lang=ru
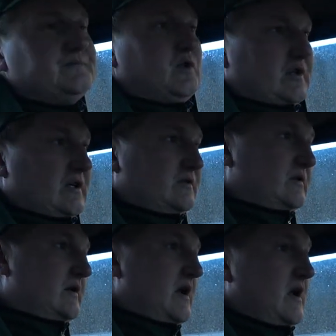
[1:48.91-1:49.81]
Вот так
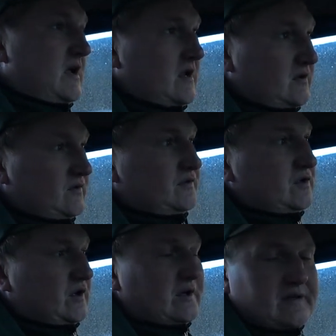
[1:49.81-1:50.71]
вот. Ну
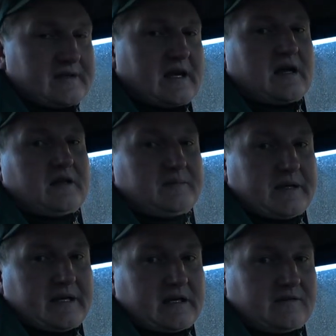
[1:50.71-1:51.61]
все, я
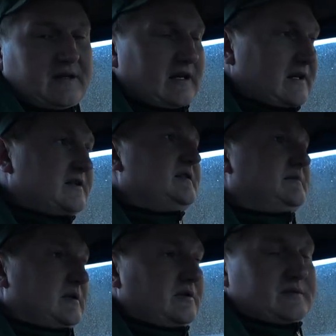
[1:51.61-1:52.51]
поехал в гараж,
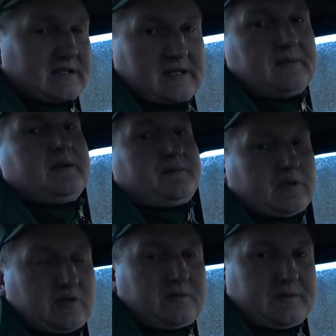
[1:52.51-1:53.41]
потом за Димой,
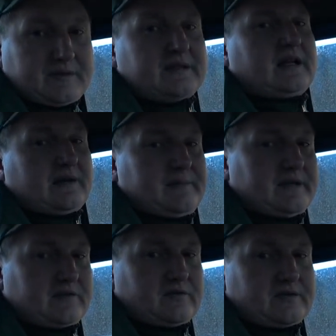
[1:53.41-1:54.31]
потом на
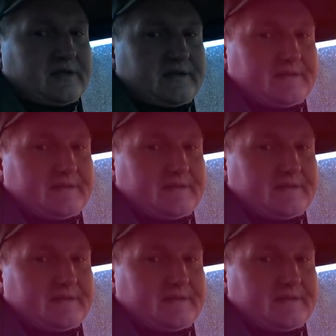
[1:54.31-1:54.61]
объект, друзья.